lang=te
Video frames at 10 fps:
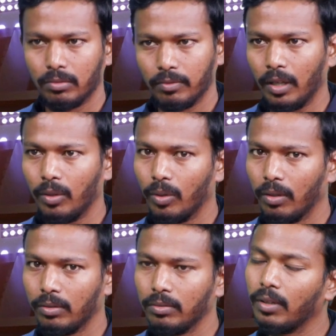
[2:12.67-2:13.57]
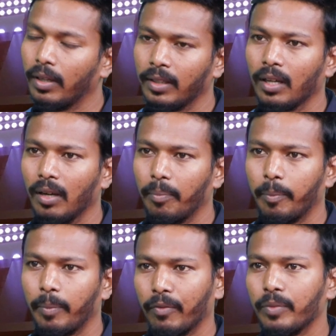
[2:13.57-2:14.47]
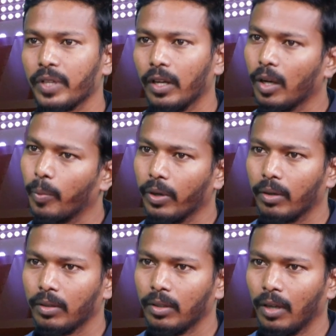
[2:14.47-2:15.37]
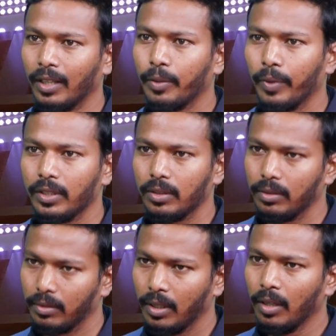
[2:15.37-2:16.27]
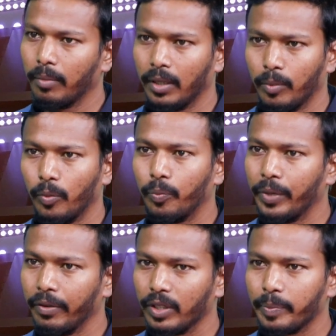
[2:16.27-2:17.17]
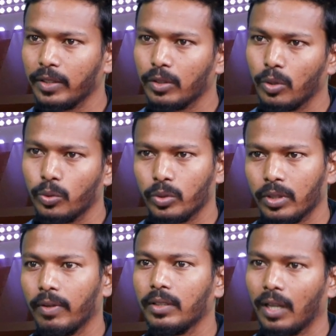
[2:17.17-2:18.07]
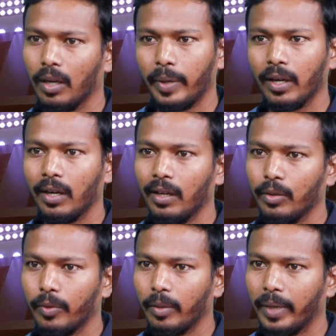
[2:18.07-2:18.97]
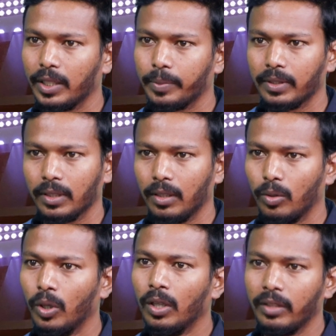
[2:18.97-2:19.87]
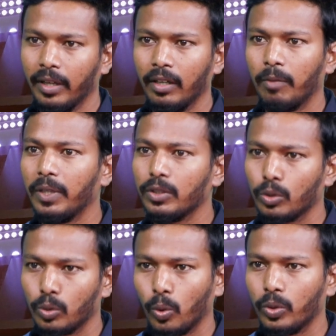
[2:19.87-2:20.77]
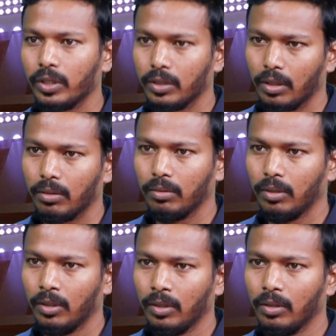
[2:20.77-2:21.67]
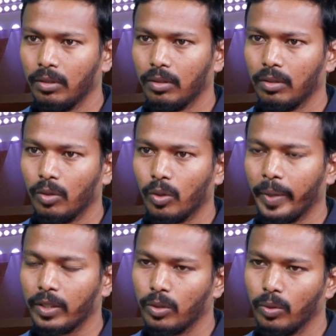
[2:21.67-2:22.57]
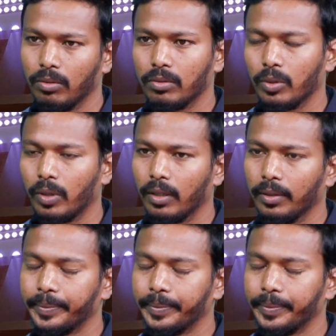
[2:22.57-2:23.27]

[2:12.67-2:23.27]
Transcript: వాళ్ళు అంతగా పర్ఫామ్ చేయలేకపోయారు అదర్వైజ్ మనము ప్రీవియస్ మ్యాచెస్లో చూస్తే వాళ్ళు చాలా బాగా ఆడారు వాళ్ళ బ్యాట్స్మెన్స్ అందరూ త్రీ హండ్రెడ్ ప్లస్ స్కోర్ చేశారు ఒక మ్యాచ్లో సో అట్లా